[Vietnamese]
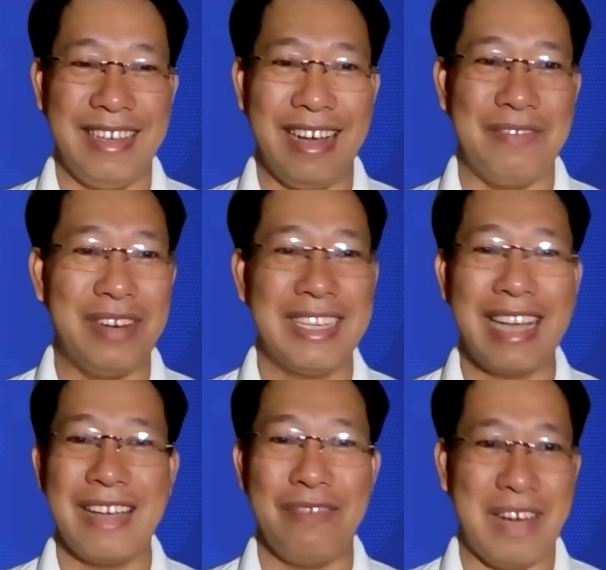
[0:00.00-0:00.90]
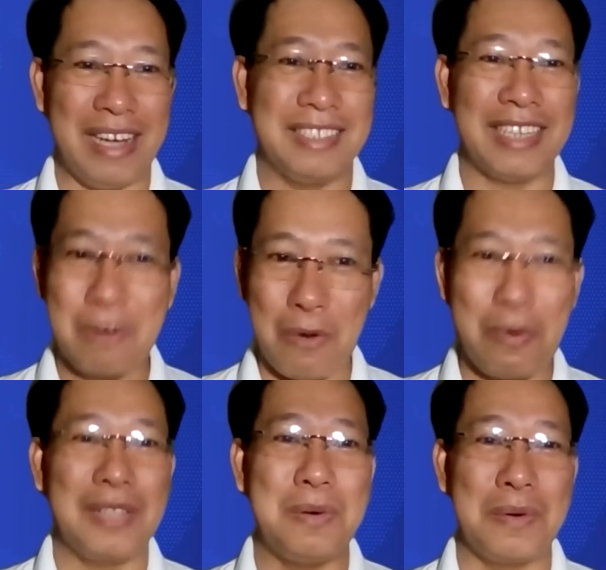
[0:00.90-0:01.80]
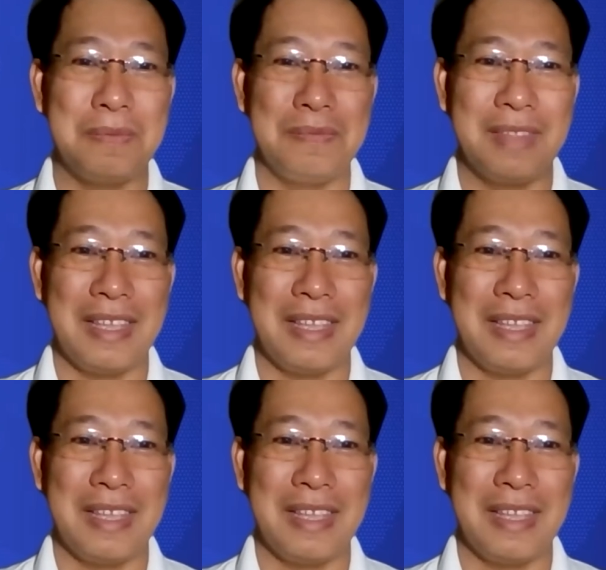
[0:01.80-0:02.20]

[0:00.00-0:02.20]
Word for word: à, với các cái phần rất đỗi quen thuộc